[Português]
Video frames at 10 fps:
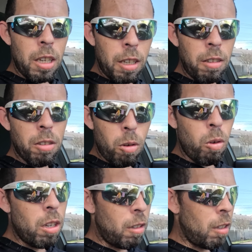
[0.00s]
nas
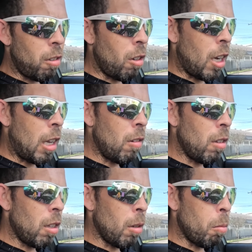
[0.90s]
escolhas nesse horário,
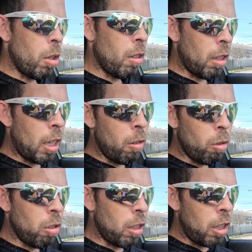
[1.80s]
então por isso até não
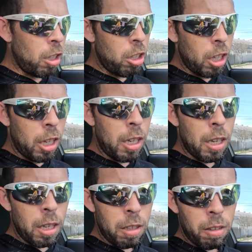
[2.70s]
consegui nem chegar nem
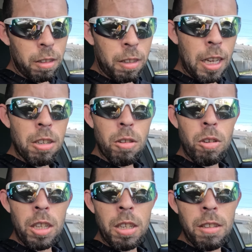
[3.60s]
nas sete
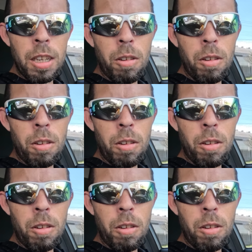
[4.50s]
corridas,